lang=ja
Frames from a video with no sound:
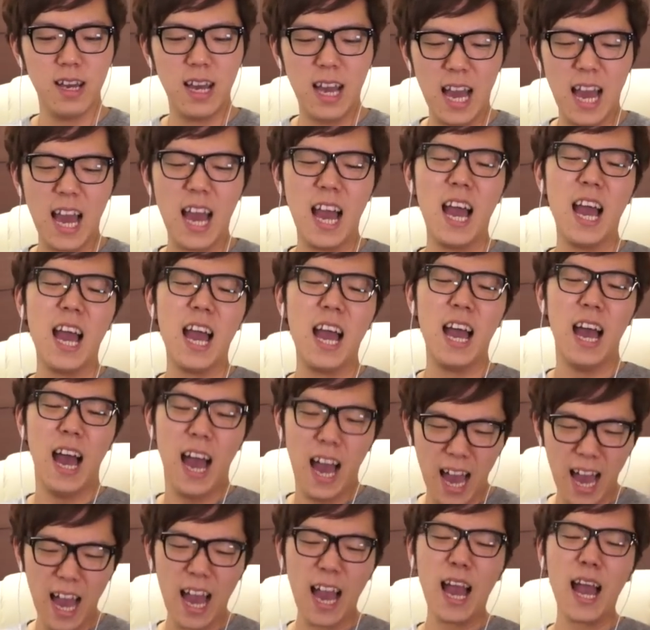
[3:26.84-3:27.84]

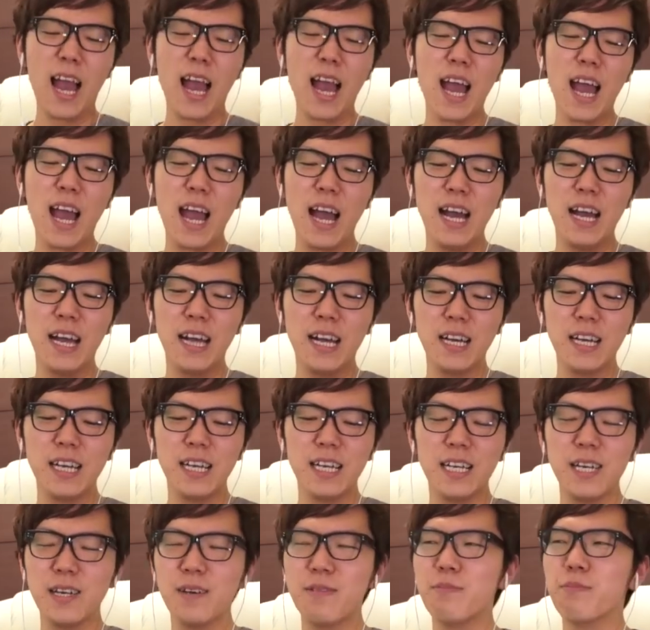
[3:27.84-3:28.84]
あー
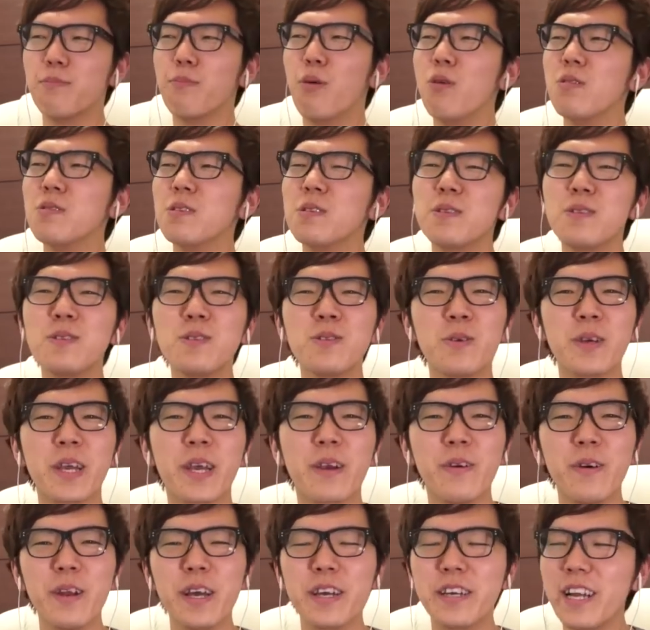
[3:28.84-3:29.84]
あーボスの
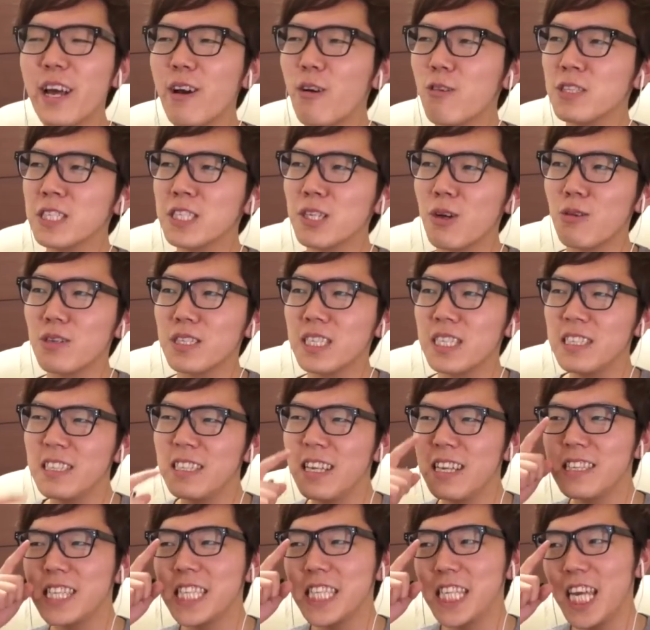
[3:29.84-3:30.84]
時これくらい落ちてほしい
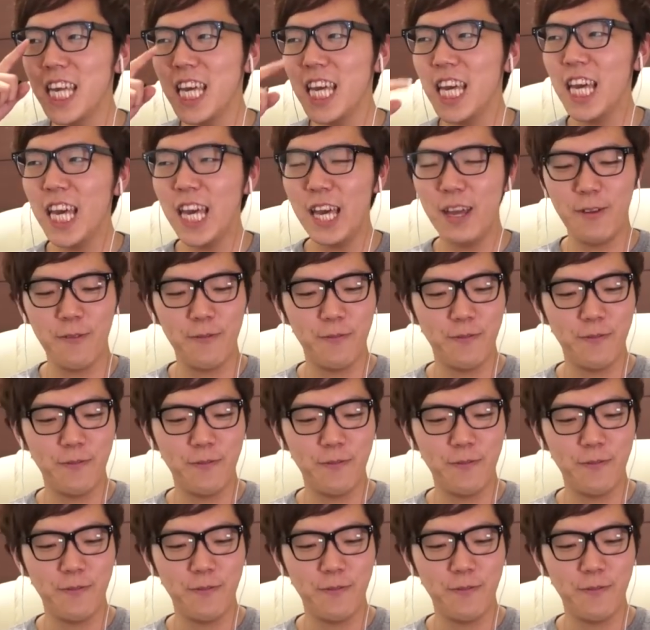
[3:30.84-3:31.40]
ですね。